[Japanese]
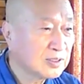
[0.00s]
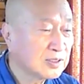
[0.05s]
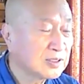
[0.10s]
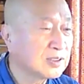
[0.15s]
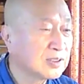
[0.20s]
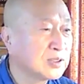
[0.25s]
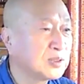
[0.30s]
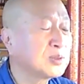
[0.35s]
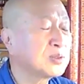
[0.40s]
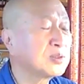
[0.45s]

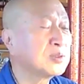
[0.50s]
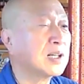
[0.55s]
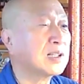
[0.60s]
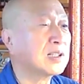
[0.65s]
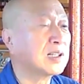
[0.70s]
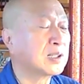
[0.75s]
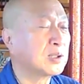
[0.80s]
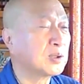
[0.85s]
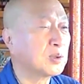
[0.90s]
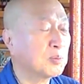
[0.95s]
理屈なん
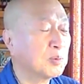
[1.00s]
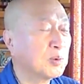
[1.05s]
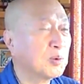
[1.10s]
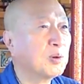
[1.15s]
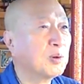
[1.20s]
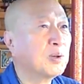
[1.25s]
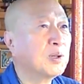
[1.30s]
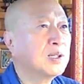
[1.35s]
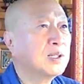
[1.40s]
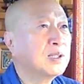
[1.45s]
だけど
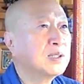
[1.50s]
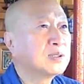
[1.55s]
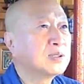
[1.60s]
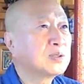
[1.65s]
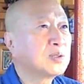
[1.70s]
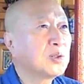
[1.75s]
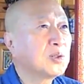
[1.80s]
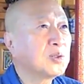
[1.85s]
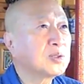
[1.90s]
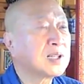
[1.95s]
も、
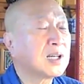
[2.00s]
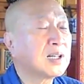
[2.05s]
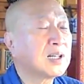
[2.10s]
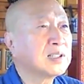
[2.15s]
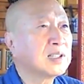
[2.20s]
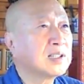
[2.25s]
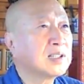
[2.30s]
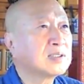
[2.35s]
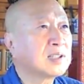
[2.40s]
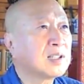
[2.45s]
それを三
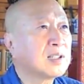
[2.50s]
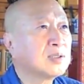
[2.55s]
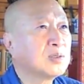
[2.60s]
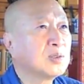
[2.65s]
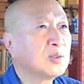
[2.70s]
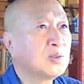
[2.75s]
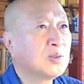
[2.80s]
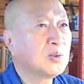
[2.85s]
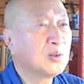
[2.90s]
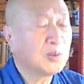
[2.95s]
元三
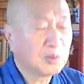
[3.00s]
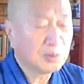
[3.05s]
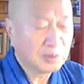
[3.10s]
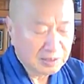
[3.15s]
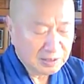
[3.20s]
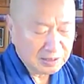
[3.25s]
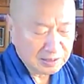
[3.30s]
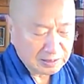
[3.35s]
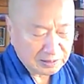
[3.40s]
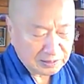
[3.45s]
様を、
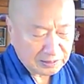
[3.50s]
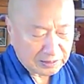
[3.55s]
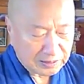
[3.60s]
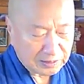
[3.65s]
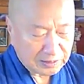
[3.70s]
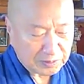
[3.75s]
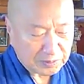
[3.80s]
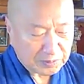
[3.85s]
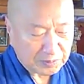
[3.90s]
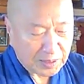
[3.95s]

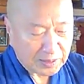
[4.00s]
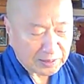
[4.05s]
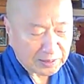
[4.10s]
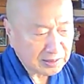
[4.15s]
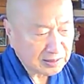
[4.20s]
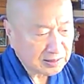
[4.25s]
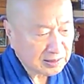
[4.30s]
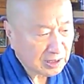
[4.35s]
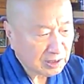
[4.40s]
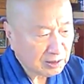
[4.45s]
あまあ、
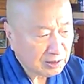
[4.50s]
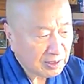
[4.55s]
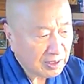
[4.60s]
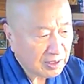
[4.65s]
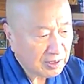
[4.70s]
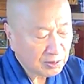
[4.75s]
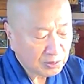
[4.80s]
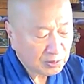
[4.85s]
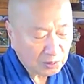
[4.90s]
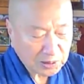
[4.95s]
臨済
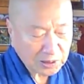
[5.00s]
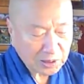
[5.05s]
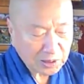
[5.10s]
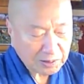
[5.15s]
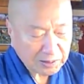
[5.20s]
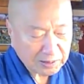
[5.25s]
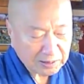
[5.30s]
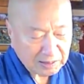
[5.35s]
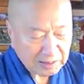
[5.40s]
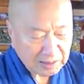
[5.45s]
はこだ
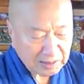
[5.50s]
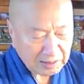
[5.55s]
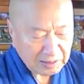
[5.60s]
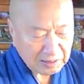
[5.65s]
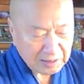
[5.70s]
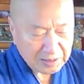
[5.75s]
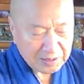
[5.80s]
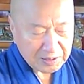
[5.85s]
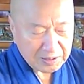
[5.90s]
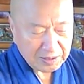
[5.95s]
わって、
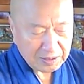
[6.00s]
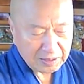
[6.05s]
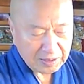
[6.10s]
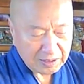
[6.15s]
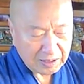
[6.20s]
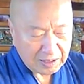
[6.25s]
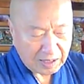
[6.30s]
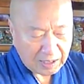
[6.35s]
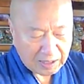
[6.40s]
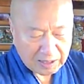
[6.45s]

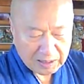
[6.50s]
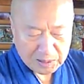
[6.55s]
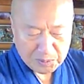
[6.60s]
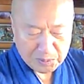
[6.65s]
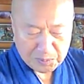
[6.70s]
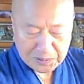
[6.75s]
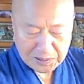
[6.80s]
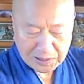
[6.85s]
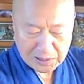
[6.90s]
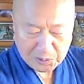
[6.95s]
えー、ああで
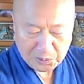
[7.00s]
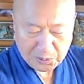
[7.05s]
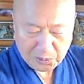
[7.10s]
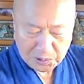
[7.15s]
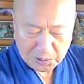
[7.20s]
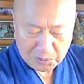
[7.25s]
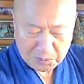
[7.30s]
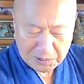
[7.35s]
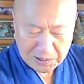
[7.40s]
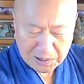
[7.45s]
もない、こ
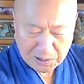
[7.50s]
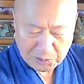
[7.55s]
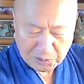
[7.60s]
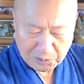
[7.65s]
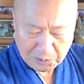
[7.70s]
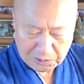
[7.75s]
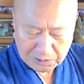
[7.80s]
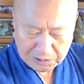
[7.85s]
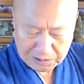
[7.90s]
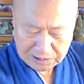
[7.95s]
うでもない
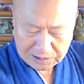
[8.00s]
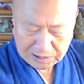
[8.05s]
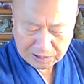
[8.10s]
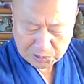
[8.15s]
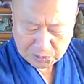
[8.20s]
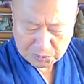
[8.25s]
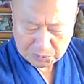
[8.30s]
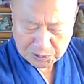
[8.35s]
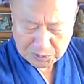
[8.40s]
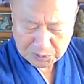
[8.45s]
と言った
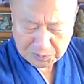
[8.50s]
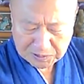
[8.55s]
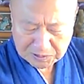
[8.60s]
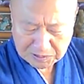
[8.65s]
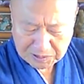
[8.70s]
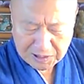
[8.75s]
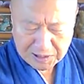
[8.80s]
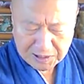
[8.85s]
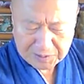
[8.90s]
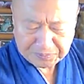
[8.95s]
と思います
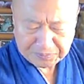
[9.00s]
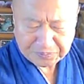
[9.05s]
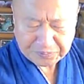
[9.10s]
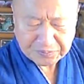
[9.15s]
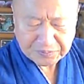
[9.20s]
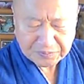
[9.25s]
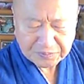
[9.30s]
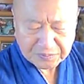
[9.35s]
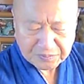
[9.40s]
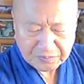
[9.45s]
ね。
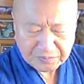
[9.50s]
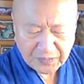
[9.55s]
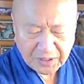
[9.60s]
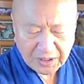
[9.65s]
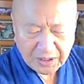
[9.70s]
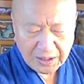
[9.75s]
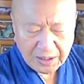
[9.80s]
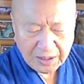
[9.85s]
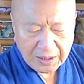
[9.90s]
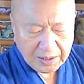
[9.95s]

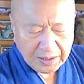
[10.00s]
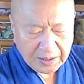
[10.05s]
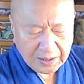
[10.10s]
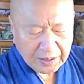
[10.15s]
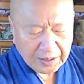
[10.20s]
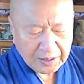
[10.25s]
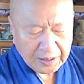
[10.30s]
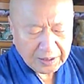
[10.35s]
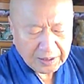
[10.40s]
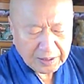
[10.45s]

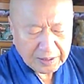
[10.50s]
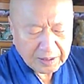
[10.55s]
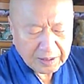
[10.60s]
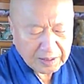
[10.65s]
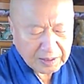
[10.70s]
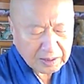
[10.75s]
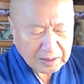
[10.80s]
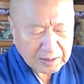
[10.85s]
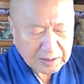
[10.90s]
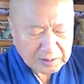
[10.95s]
えー、だ
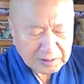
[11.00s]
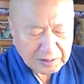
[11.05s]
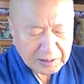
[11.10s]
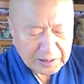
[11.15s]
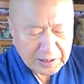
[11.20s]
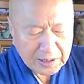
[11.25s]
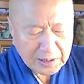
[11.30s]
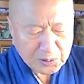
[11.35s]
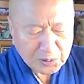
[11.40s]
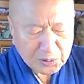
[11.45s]
からですね、
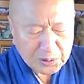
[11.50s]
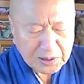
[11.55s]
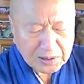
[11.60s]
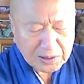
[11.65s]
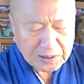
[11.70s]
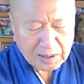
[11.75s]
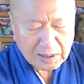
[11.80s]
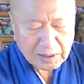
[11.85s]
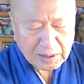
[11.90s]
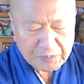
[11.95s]
伝統
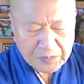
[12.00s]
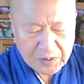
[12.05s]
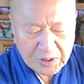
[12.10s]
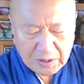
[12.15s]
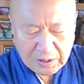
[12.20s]
的な